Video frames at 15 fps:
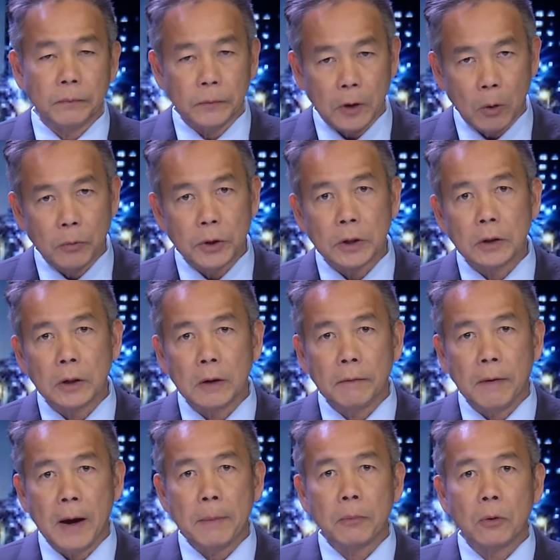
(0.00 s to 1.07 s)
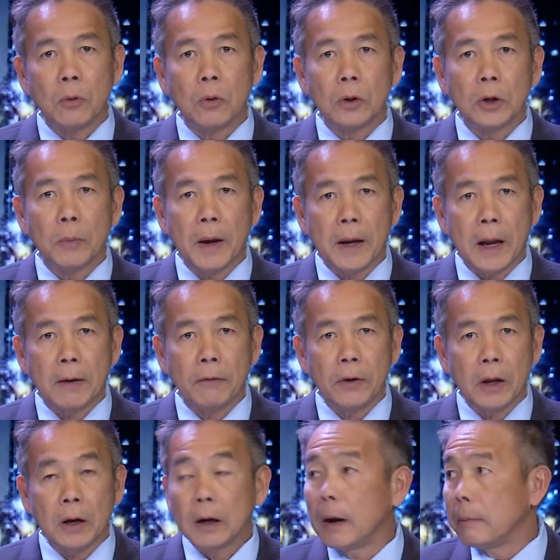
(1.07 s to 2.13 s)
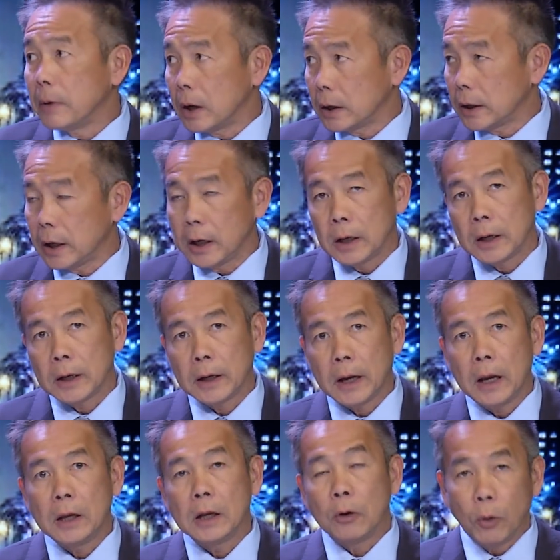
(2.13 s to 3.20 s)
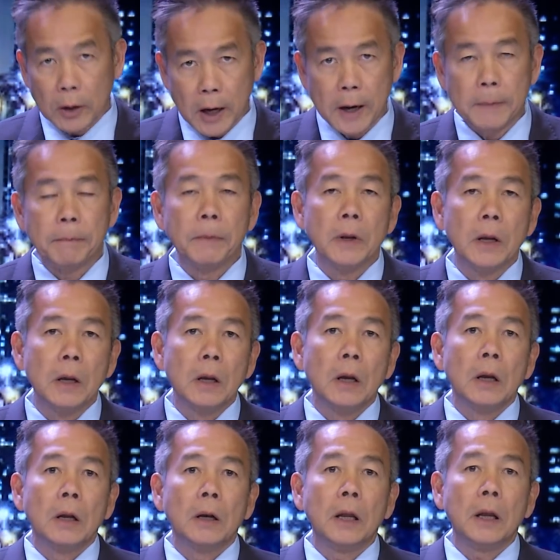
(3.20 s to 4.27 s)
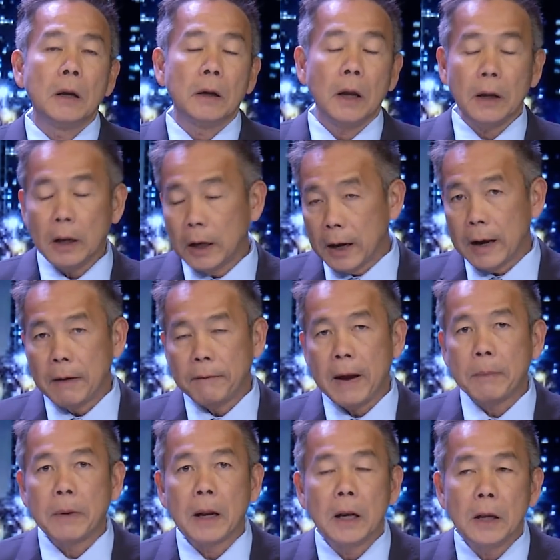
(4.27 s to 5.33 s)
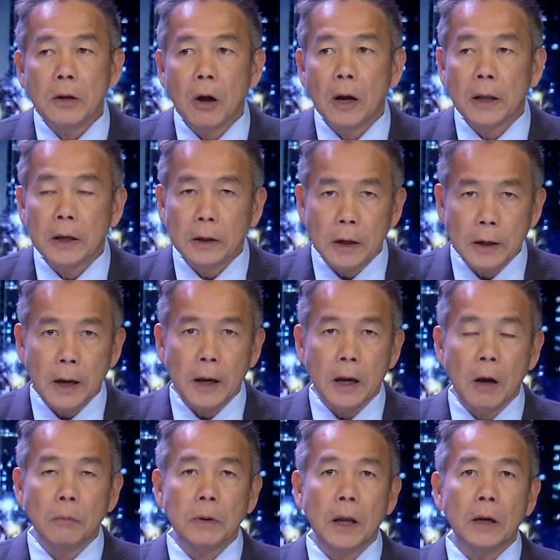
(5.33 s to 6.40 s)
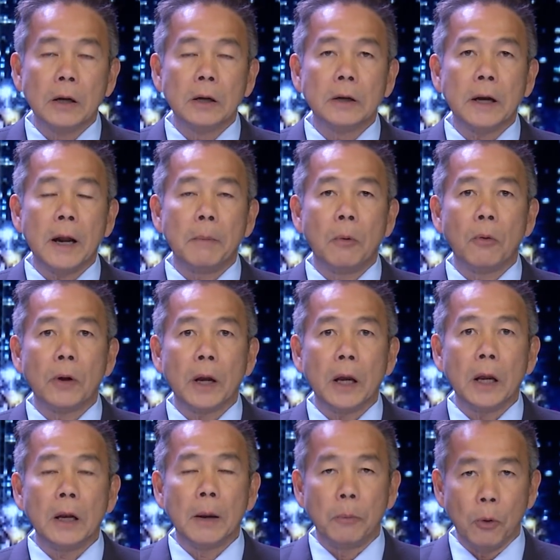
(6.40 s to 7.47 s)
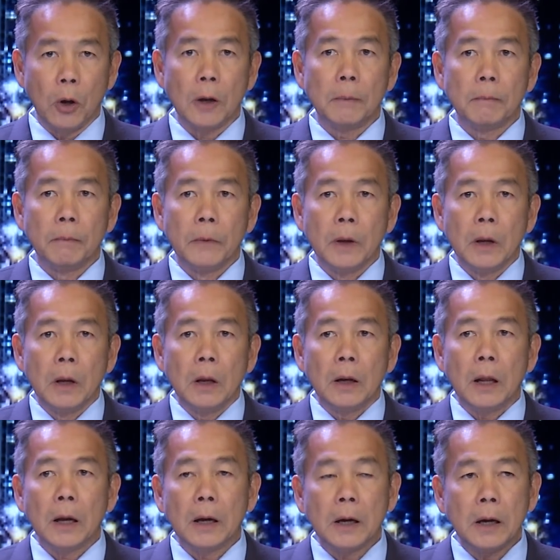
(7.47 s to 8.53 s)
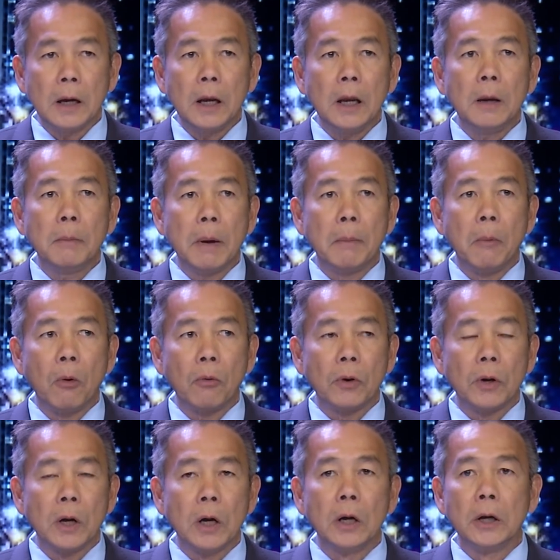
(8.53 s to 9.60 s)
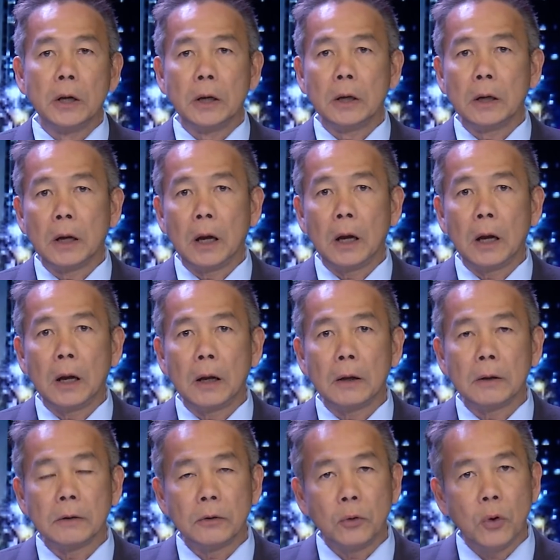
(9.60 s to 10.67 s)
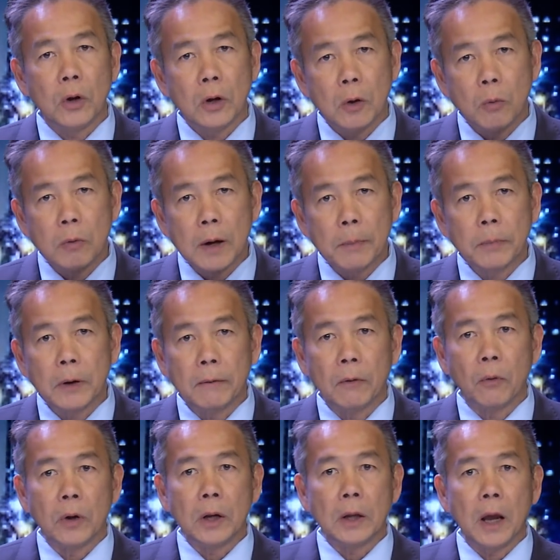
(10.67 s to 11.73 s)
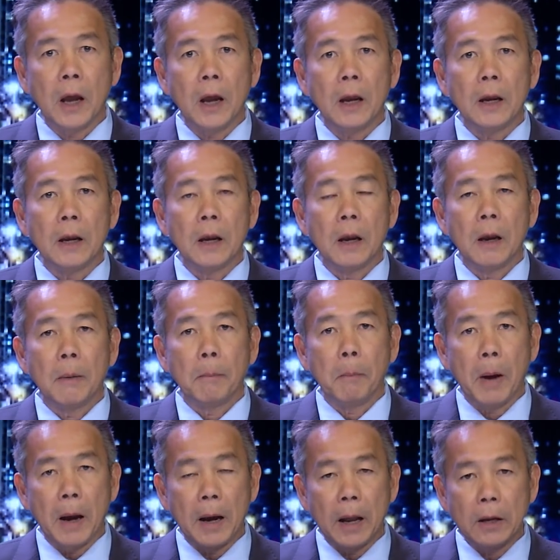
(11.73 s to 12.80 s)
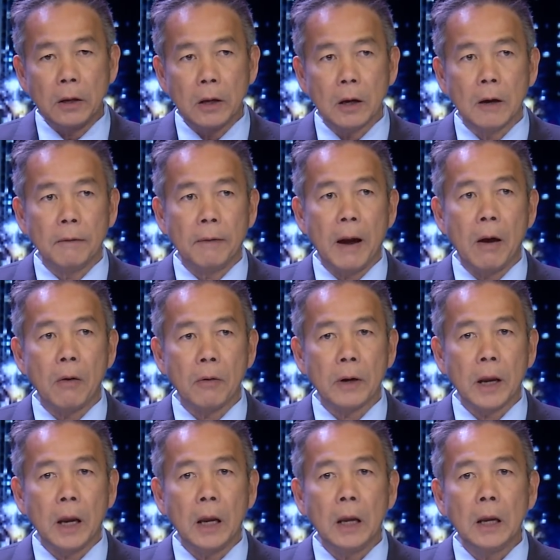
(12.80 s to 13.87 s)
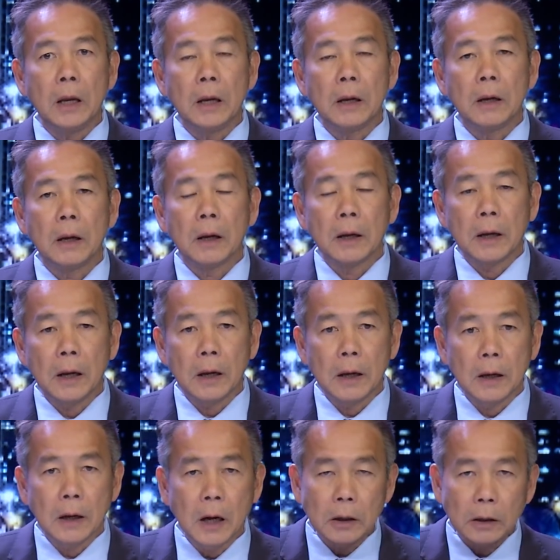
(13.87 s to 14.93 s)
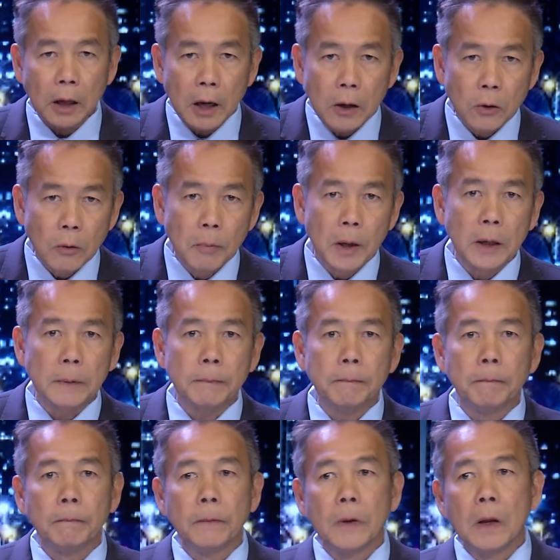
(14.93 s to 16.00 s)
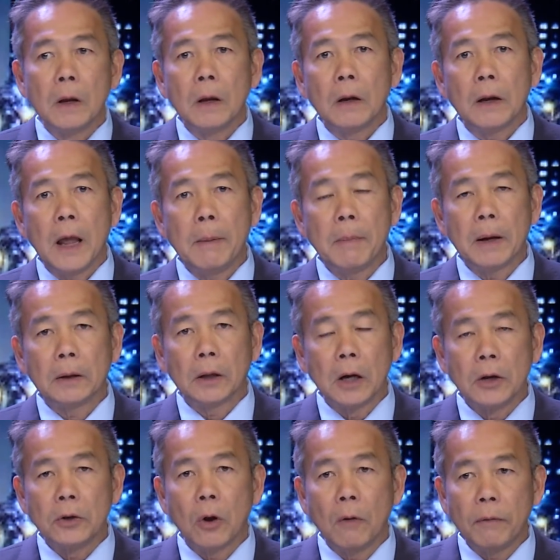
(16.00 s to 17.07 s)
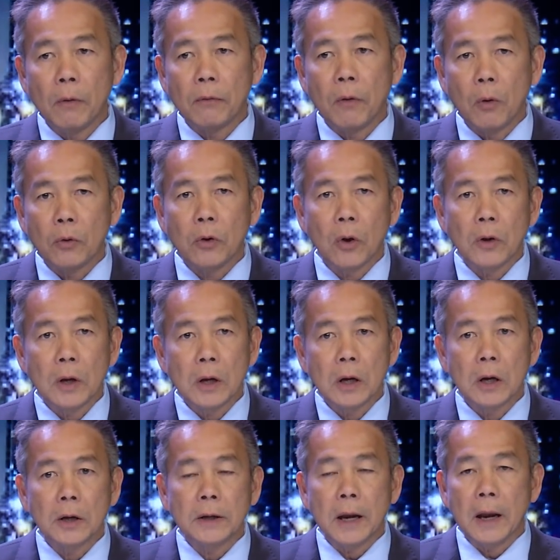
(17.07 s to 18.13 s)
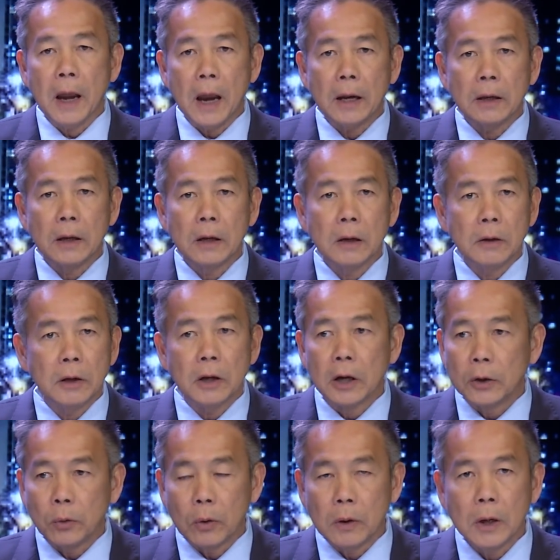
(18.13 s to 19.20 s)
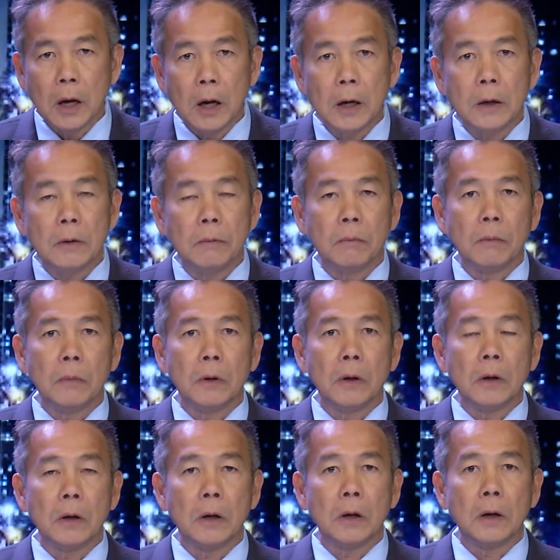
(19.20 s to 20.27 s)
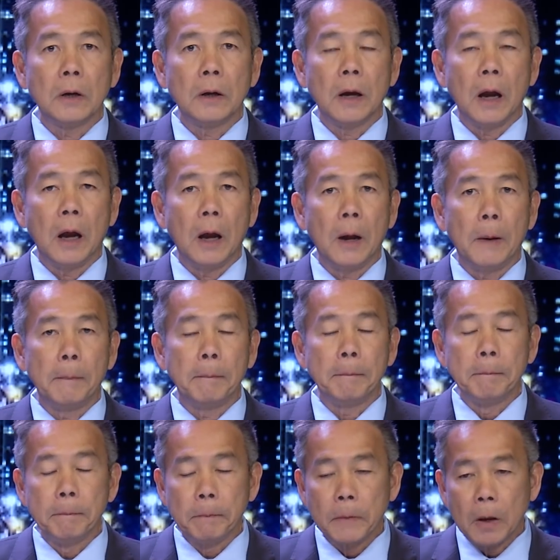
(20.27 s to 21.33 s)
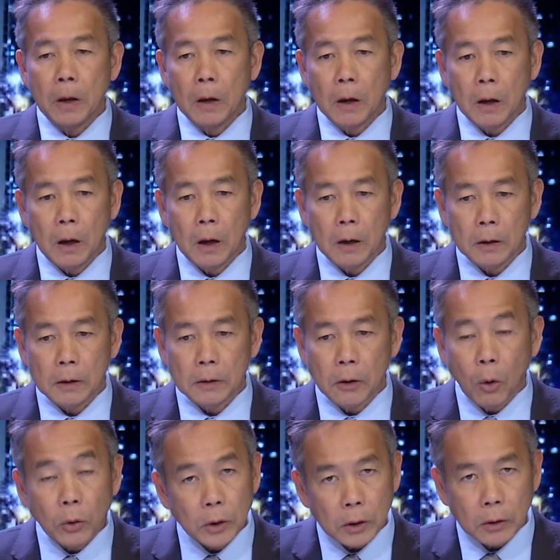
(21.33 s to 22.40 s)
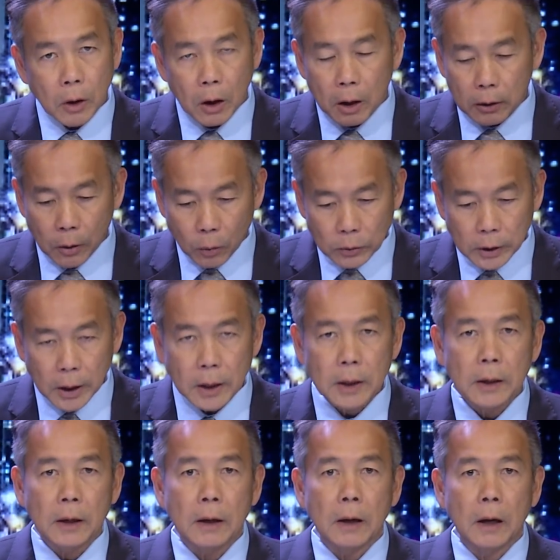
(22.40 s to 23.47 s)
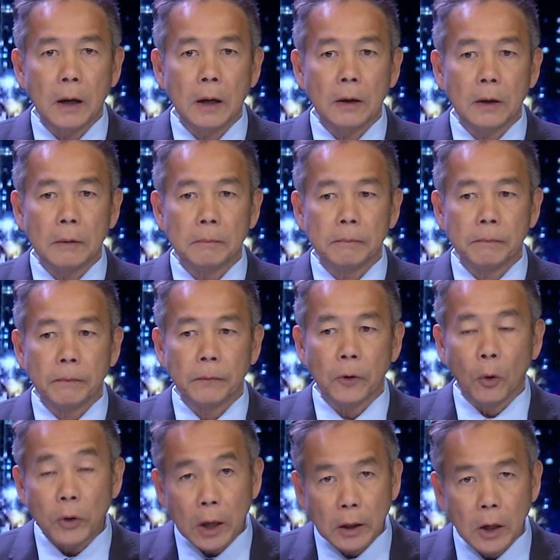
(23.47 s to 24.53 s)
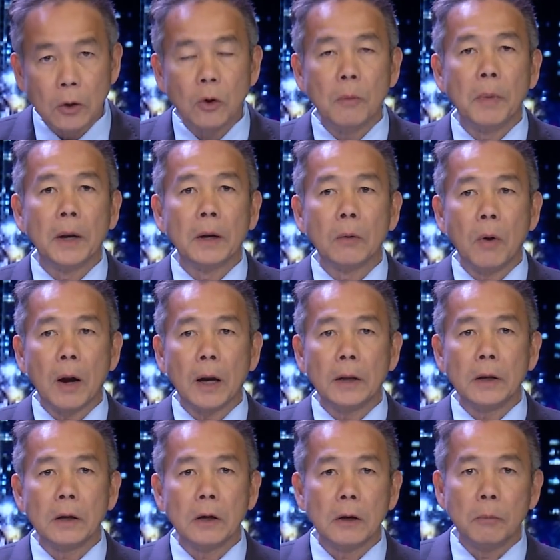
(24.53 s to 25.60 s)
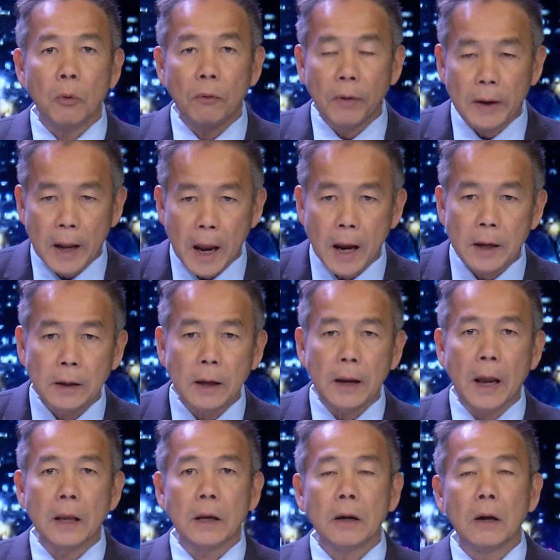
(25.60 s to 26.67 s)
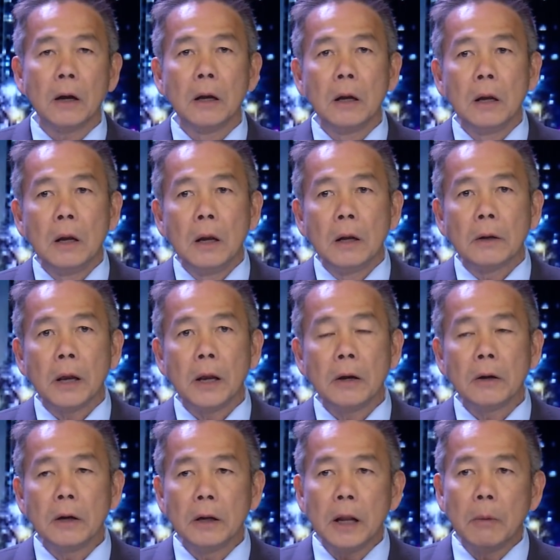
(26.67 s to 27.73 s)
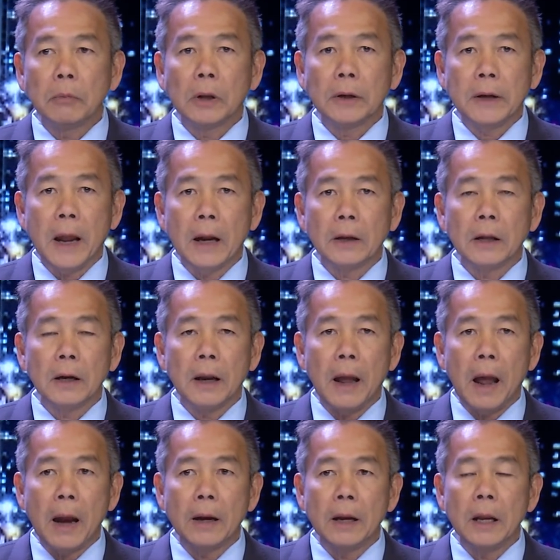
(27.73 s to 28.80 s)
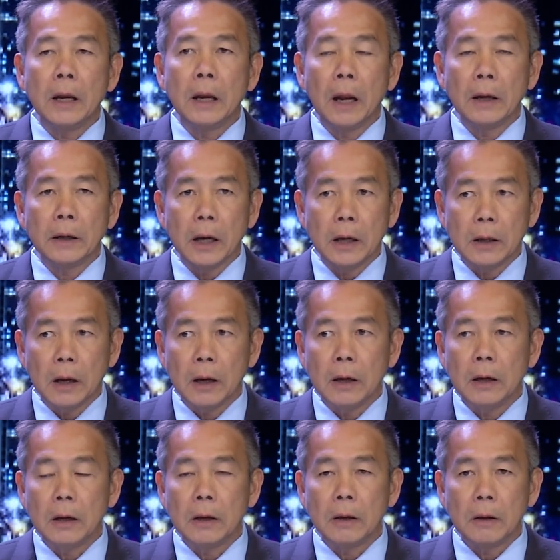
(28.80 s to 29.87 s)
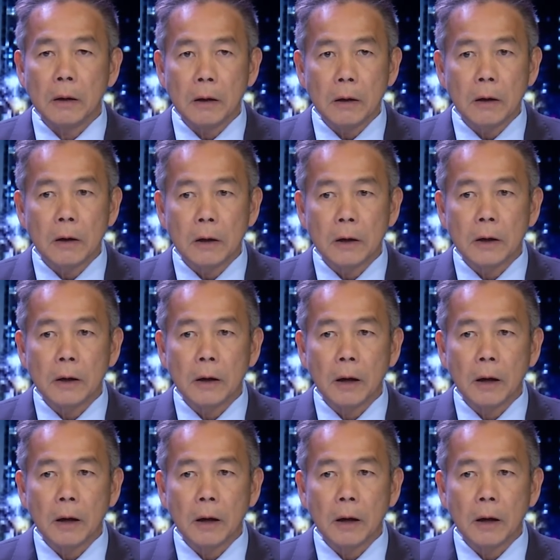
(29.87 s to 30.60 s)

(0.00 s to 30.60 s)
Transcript: tổ trưởng tư pháp của tiểu bang California đã đâm đơn kiện cái dự luật này cái cái lệnh hành pháp này lý do là như thế này ông ta đưa ra một cái lập luận là khi mà một người à, chuyên cung cấp dịch vụ y tế mà lại dựa vào cái cái cái, cái tin của mình để mà từ chối phục vụ cho những người chẳng hạn như những người chuyển giới những người à, à, đổi đổi tính à, đổi giới tính của mình hoặc là những người muốn phá thai tất cả những cái đó thì nó đưa đến một tình trạng tức là anh đi anh kỳ thị những người